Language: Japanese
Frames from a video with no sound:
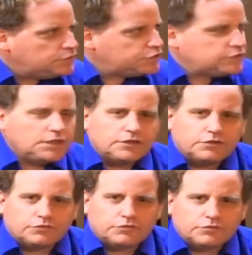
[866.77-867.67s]

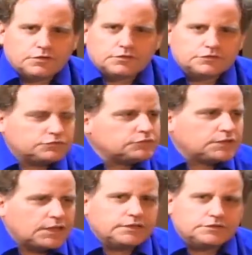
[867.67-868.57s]
シナリオで、そう
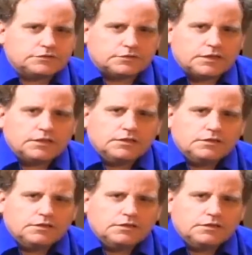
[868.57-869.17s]
じゃないんですよね。